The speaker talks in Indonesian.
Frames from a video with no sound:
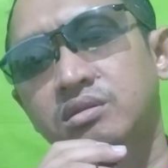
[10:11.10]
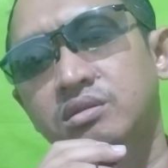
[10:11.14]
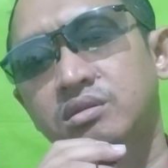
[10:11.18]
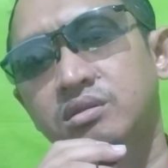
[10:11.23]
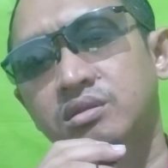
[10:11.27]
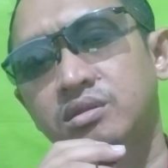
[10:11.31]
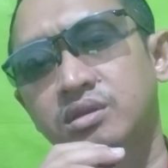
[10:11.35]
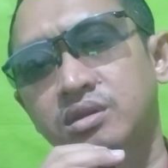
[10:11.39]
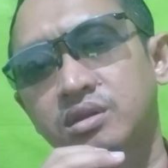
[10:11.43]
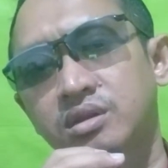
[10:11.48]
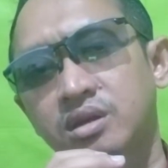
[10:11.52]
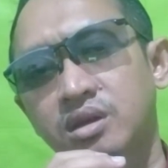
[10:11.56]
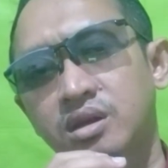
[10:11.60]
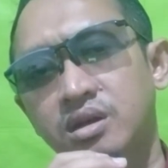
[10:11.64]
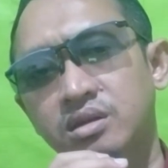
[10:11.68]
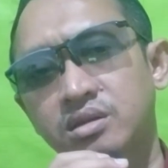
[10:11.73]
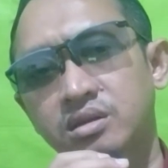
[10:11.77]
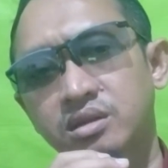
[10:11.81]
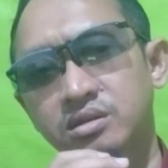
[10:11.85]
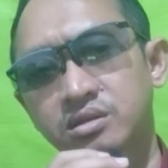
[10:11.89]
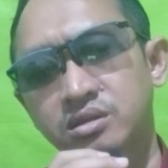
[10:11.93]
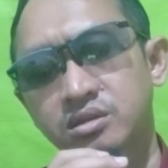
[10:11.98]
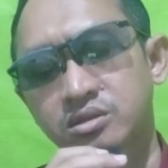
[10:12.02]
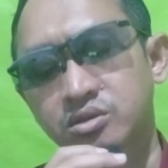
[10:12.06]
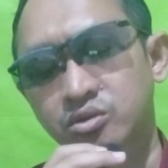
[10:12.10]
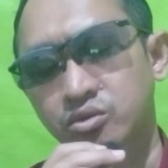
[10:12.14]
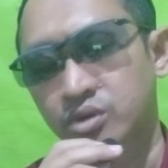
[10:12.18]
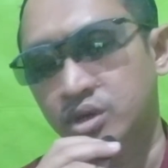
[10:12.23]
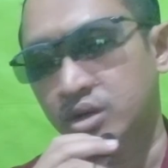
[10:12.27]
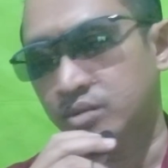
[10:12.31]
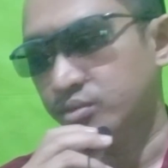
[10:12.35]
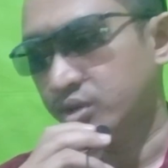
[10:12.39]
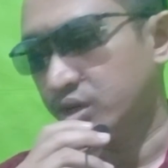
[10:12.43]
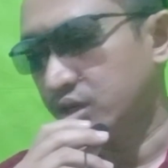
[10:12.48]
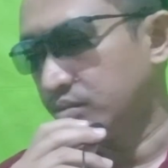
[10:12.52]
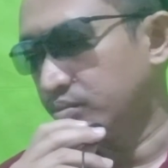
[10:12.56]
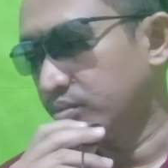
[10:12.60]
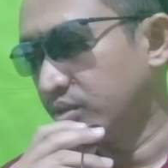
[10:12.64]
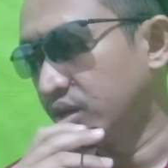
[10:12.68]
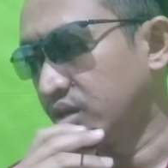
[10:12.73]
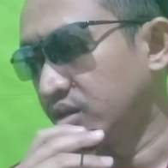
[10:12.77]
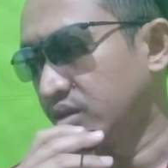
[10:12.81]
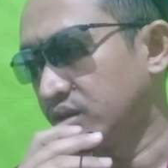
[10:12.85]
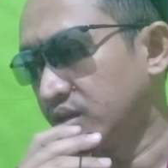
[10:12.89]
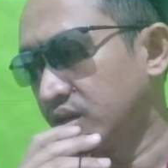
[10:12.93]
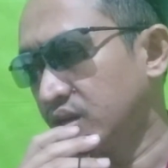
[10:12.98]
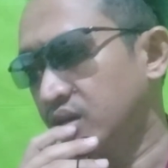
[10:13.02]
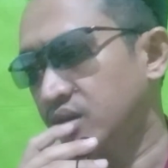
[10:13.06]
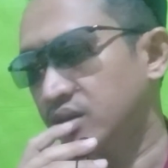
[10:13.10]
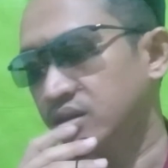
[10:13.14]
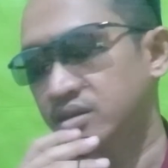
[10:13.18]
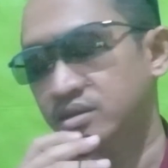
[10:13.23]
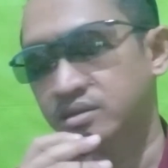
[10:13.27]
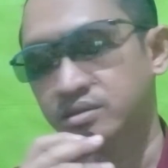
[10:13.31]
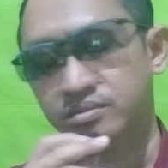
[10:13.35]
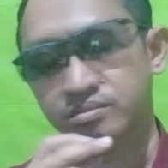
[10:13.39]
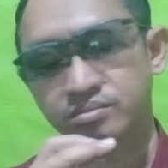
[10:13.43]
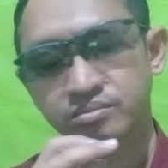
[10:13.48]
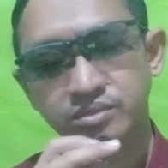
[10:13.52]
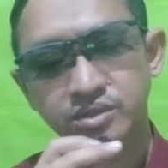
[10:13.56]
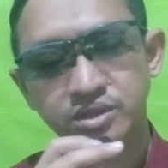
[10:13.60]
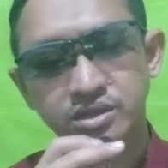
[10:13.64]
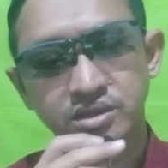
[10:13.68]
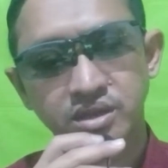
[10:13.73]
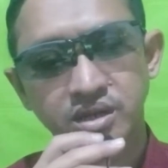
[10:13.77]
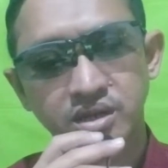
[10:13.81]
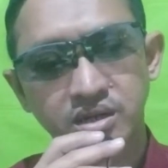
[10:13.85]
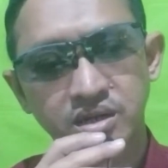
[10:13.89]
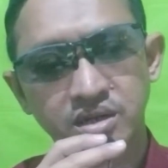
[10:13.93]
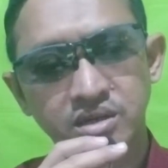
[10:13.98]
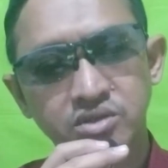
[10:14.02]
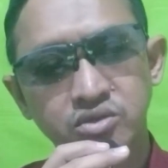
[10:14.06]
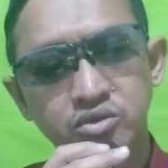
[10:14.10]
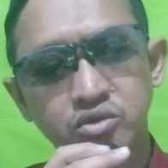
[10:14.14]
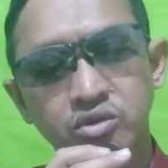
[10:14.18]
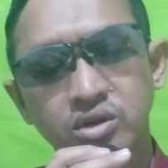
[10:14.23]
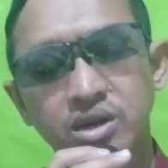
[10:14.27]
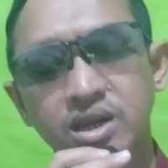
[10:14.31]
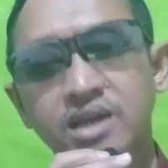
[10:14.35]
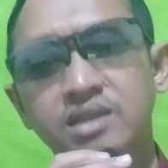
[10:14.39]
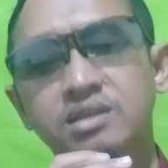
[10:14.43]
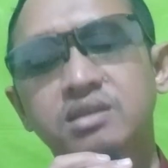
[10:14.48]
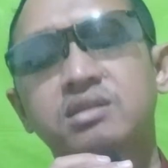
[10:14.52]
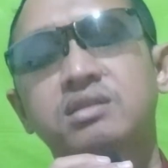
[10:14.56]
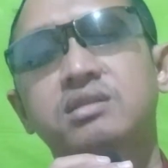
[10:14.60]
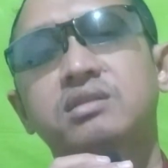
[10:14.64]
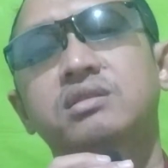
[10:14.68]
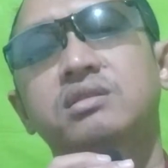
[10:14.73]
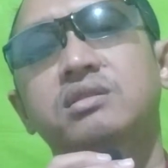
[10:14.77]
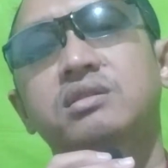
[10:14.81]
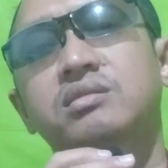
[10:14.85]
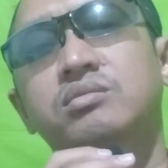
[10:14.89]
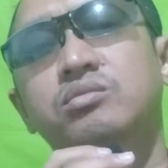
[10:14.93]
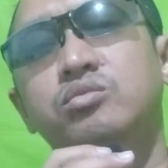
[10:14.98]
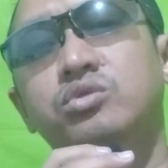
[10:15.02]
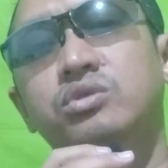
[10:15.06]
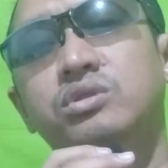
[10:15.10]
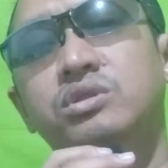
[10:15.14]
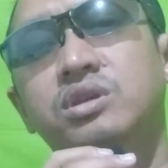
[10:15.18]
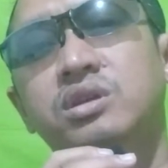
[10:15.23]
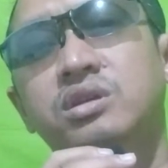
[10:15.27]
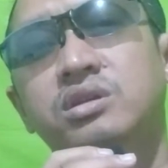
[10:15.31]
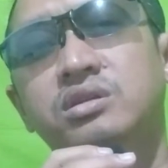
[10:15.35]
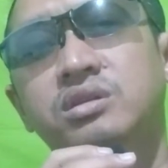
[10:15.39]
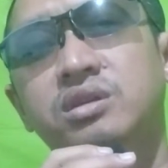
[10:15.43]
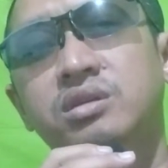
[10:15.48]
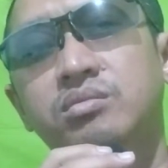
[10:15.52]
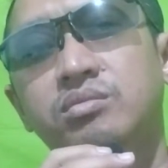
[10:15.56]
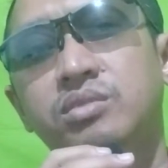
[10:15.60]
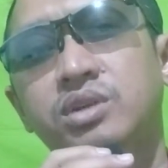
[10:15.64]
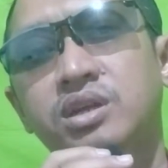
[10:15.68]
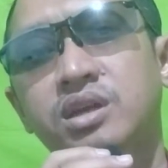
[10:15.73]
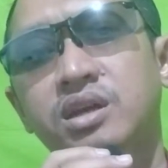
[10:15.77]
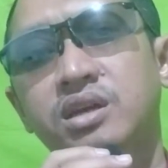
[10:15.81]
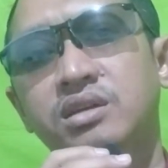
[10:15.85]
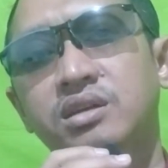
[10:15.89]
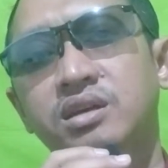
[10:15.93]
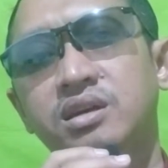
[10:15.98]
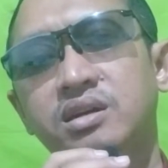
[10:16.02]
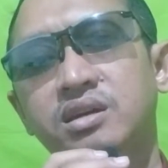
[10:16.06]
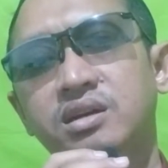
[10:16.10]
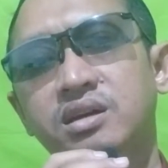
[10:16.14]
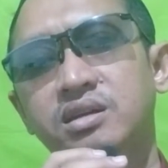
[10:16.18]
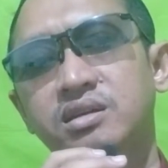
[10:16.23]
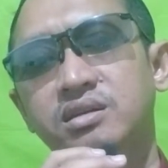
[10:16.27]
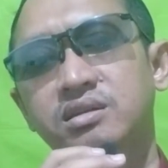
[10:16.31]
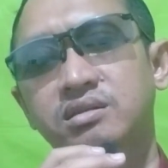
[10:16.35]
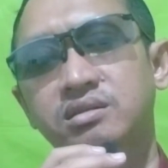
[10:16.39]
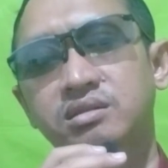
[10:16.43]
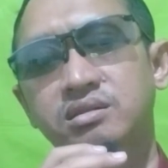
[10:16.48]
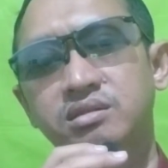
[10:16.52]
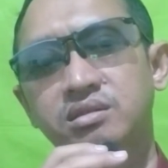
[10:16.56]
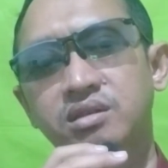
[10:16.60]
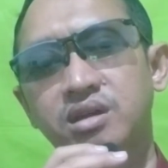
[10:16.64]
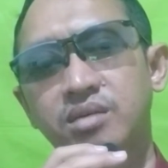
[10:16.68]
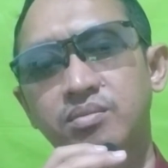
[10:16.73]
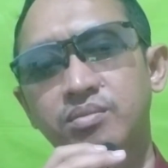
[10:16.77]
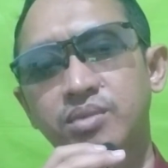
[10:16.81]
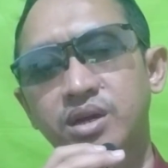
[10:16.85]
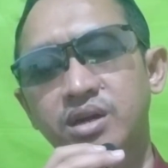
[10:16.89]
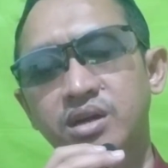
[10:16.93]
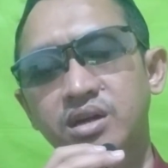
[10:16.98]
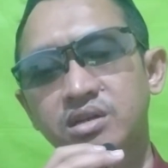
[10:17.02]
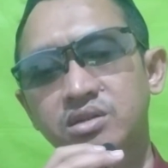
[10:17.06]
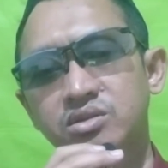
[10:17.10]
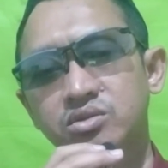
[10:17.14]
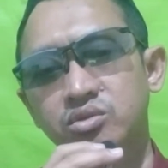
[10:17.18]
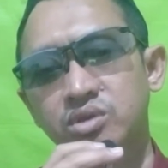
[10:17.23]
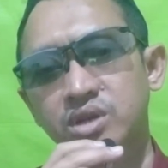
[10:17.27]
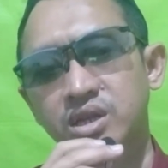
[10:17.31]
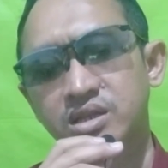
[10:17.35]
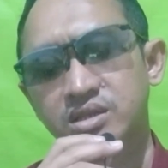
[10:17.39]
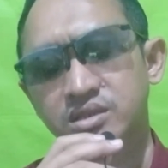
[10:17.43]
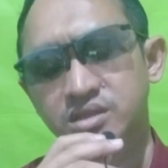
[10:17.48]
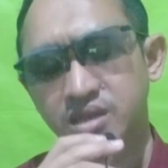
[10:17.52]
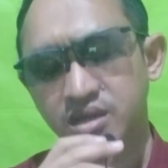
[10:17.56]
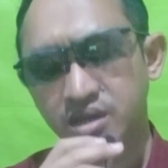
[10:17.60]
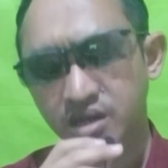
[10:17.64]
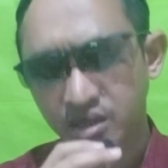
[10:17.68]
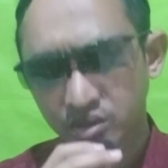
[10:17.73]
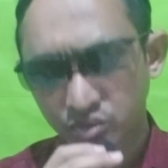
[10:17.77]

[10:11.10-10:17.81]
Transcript: ketika ada seseorang beribadah, misalkan sholat, kemudian dia menanyakan apakah sholat saya